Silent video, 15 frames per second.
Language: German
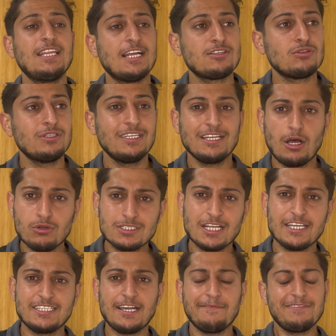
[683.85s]
Also den
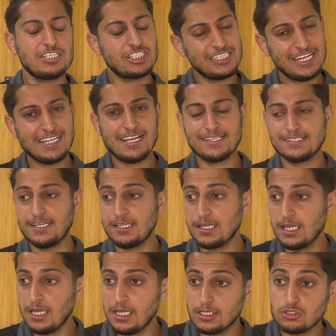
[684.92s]
Ausgleich haben wir schnell kassiert,
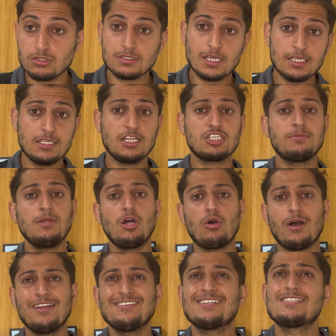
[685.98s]
sonst hätte das Spiel
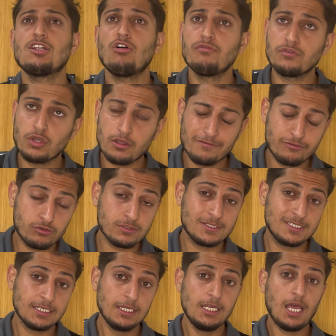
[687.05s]
auch anders laufen können für
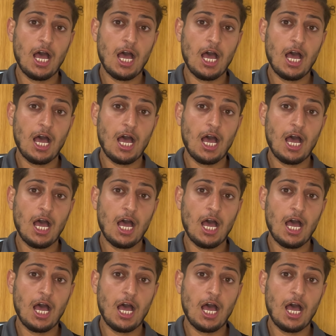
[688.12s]
uns.